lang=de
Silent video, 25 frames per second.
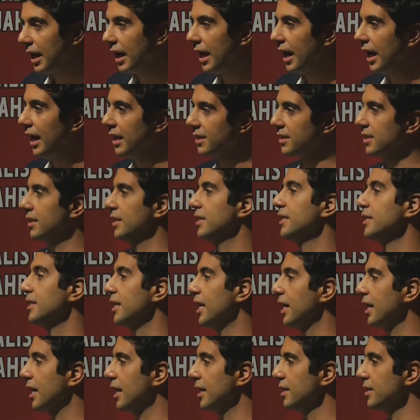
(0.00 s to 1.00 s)
herzlichen
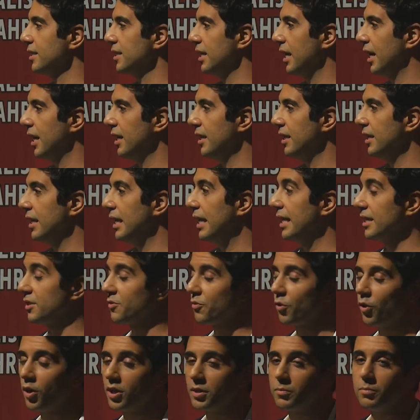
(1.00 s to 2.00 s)
Dank an Sie alle. Es
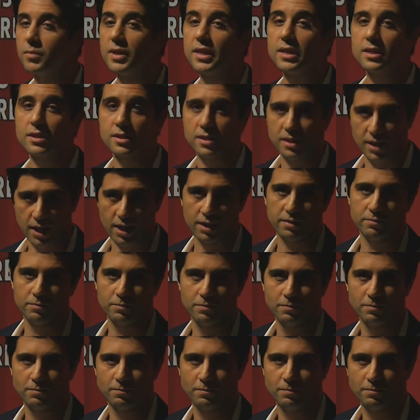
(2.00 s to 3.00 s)
freut mich sehr.
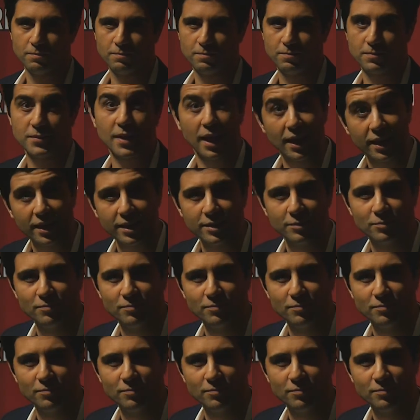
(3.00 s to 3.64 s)
Danke.